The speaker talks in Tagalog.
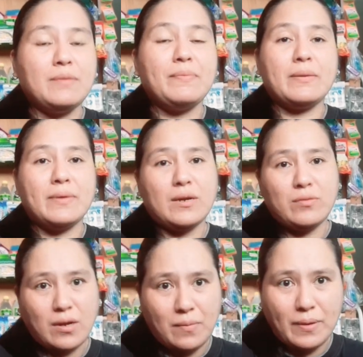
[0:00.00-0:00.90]
di pa naman
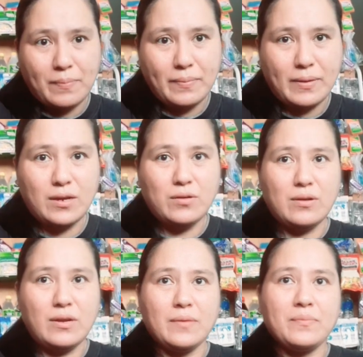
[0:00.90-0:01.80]
ako nakapagpamili
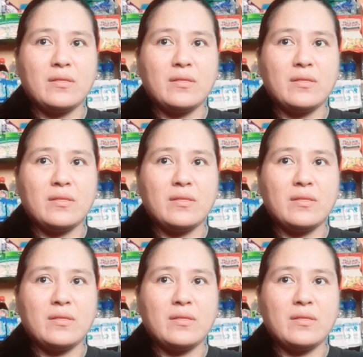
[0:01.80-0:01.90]
uli.